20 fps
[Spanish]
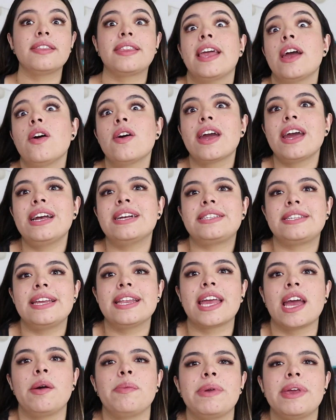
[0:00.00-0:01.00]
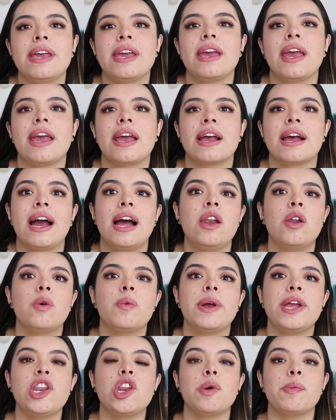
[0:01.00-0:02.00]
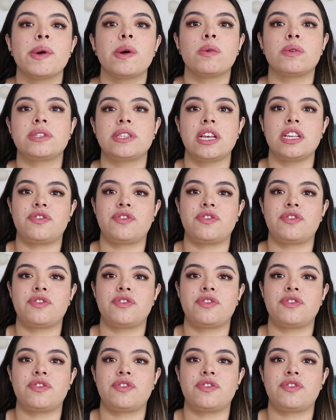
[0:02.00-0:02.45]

Tengo que decir que a mí en Halloween no me gusta